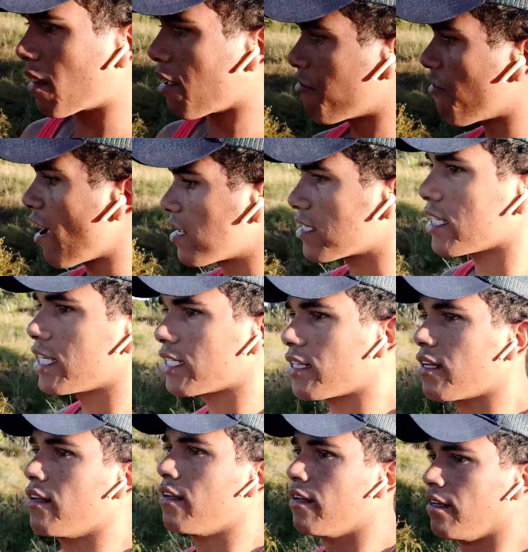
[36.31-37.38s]
da
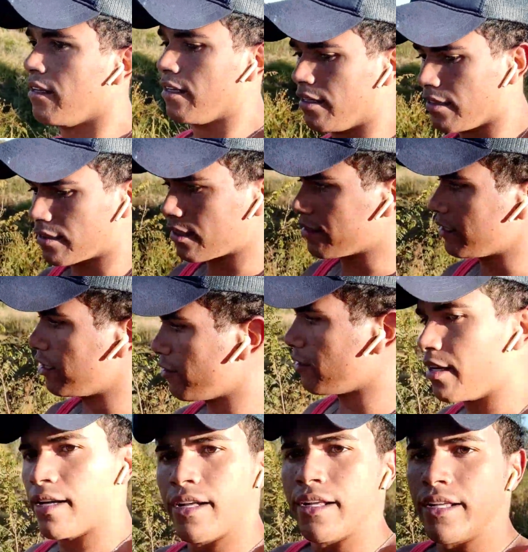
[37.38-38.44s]
fazenda, entendeu?
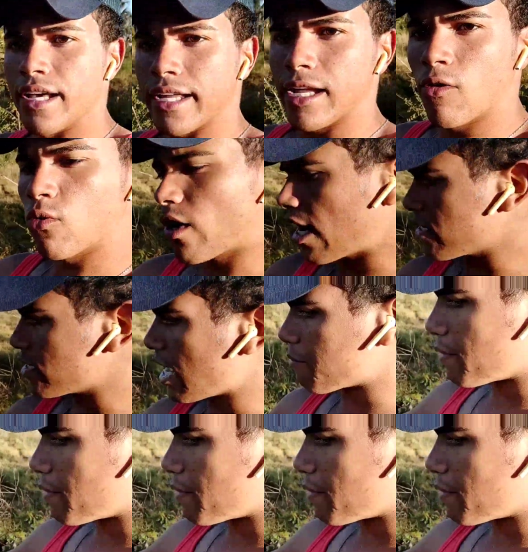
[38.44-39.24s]
E aqui é um lugarzinho